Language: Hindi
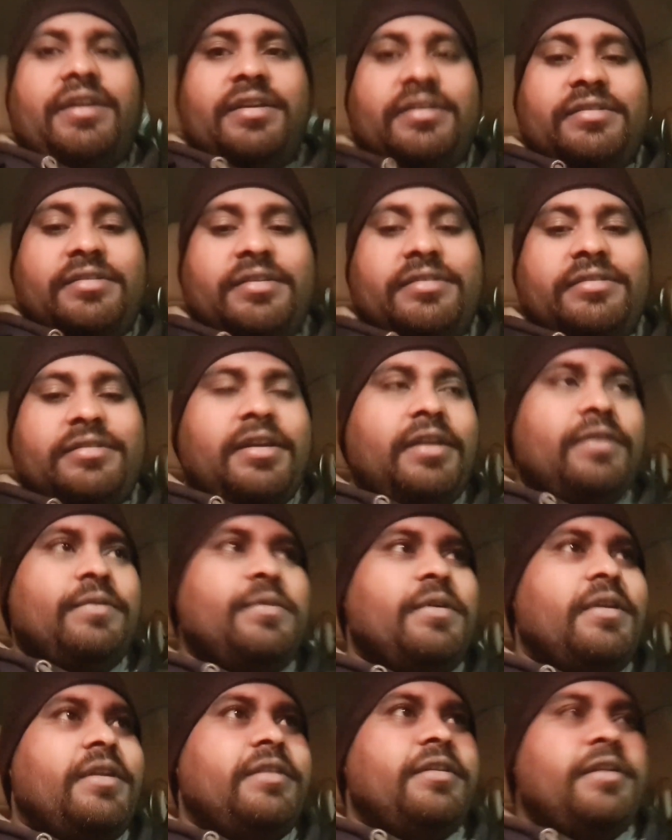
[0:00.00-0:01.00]
एसी चालू
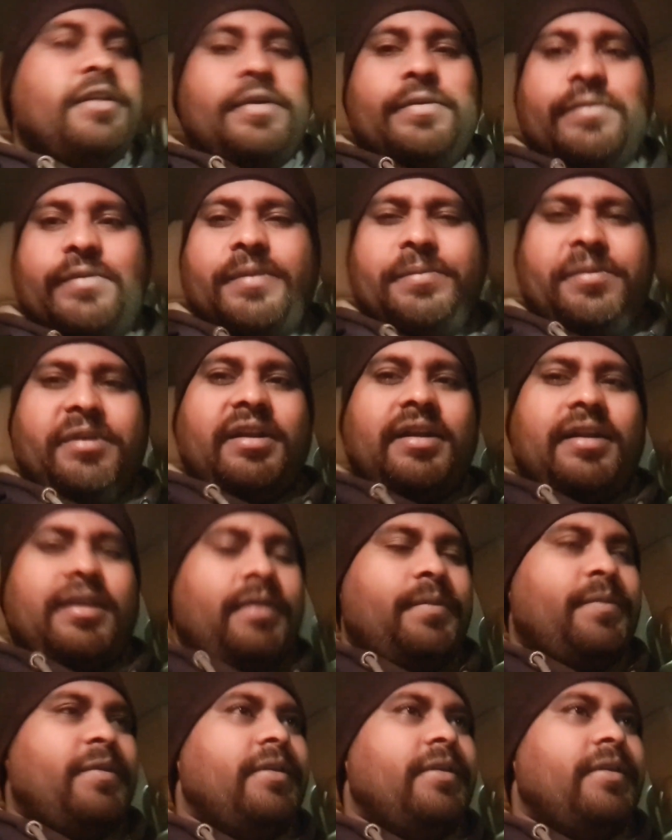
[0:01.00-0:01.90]
कर दिया हूँ अभी गाड़ी